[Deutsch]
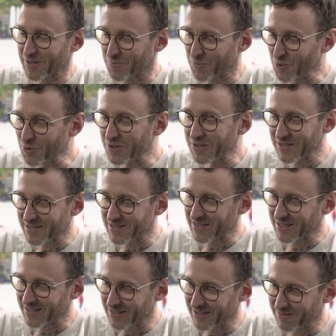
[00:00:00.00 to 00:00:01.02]
Das Buch ist
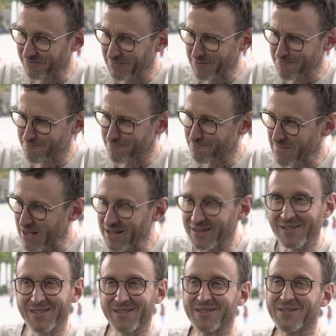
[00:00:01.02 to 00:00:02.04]
ja im
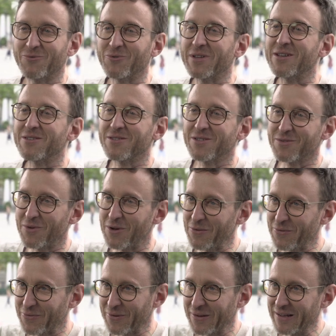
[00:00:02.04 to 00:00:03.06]
März 2012
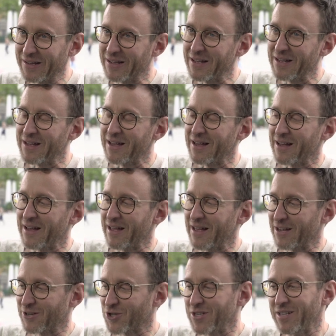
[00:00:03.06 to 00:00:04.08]

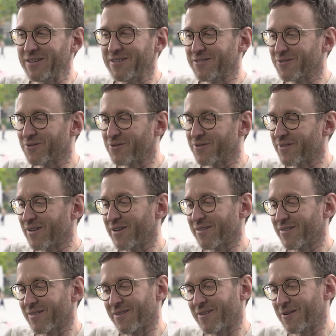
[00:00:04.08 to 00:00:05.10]
erschienen und
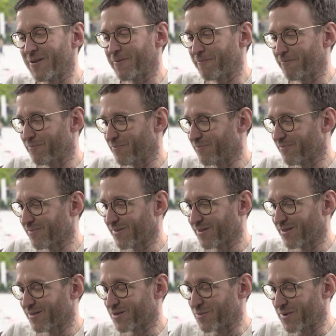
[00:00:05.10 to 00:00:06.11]
hat ähm,
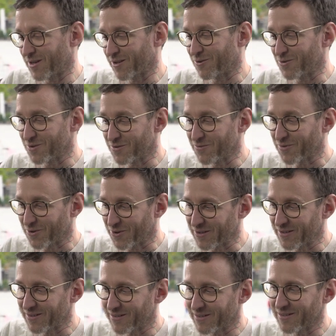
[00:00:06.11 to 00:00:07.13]
zu meiner großen
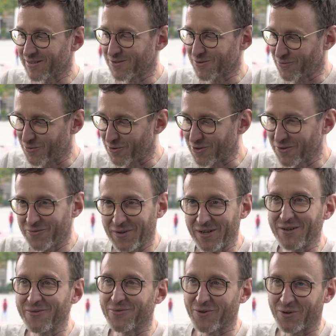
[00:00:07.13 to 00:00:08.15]
Freude äh, sofort
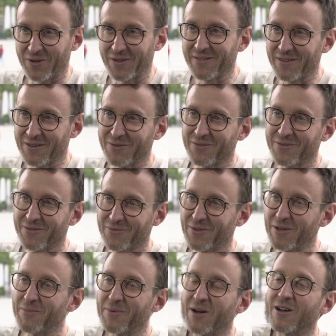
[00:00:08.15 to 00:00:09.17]
viele Freunde und
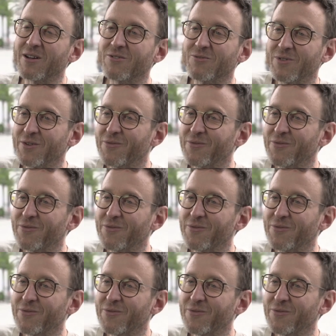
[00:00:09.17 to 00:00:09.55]
viel Beachtung